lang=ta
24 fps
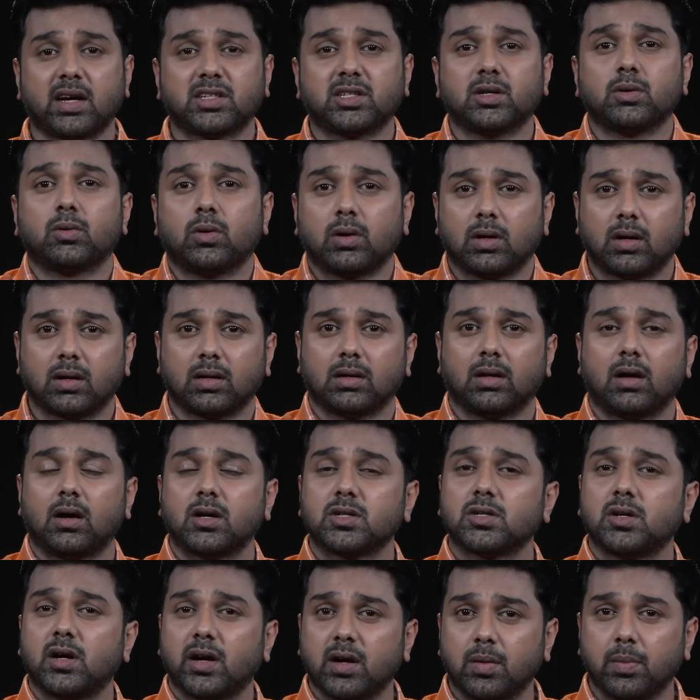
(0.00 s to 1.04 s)
ரியாக்ஷன் கொடுக்கறது தான்
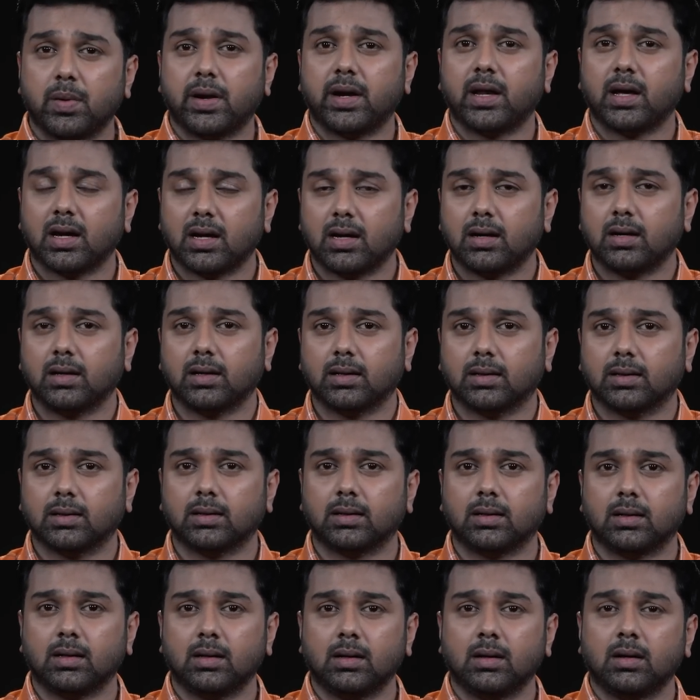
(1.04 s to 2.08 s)
ஆஸ்திரேலியன் மீடியா அண்ட்
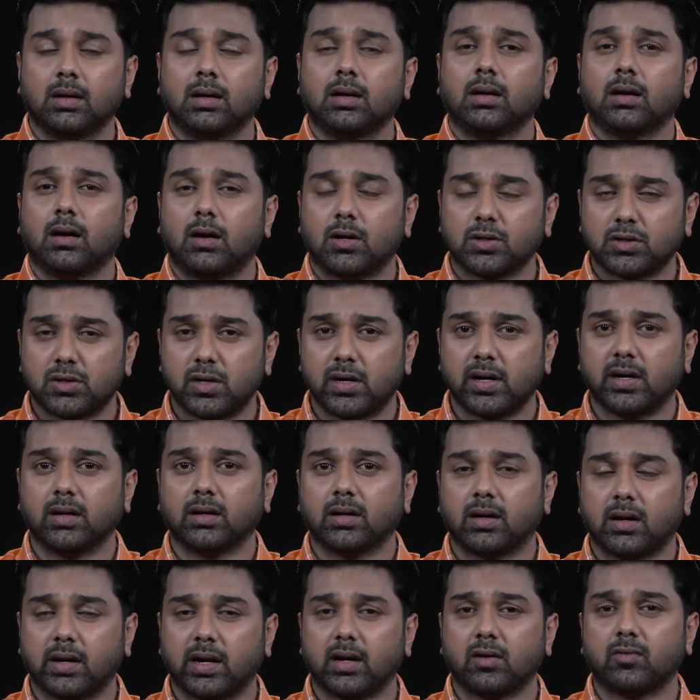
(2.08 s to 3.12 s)
ஆஸ்திரேலியன்
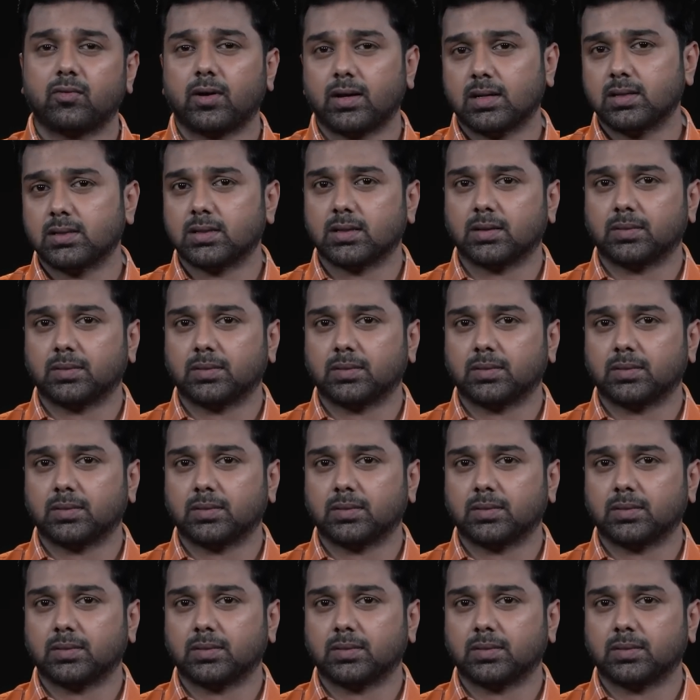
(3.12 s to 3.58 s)
கிரிக்கெட் ஃபேன்ஸ்